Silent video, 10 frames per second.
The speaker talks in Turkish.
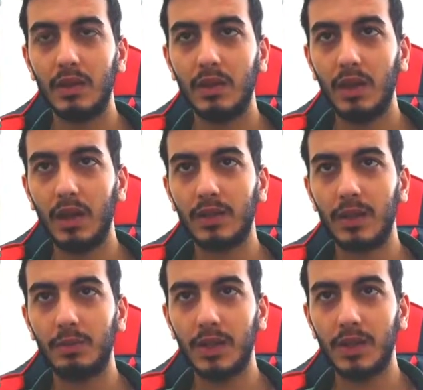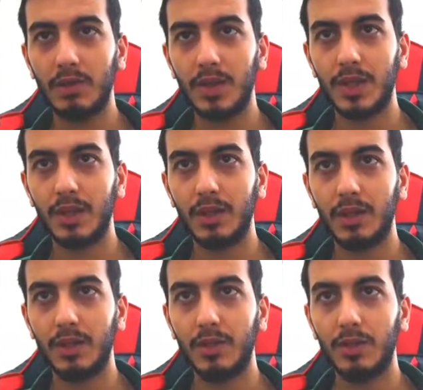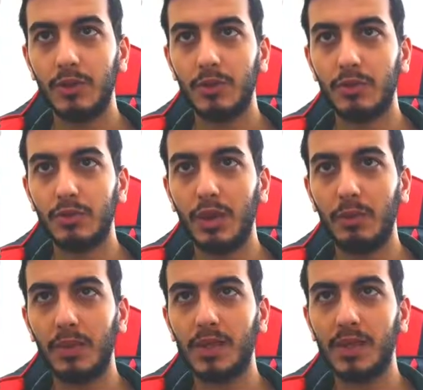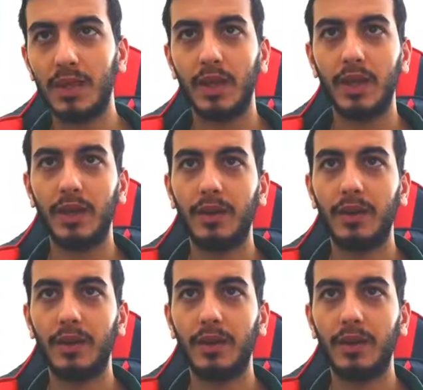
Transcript: Rahat rahat basabileceğin. Bundan bassana ya.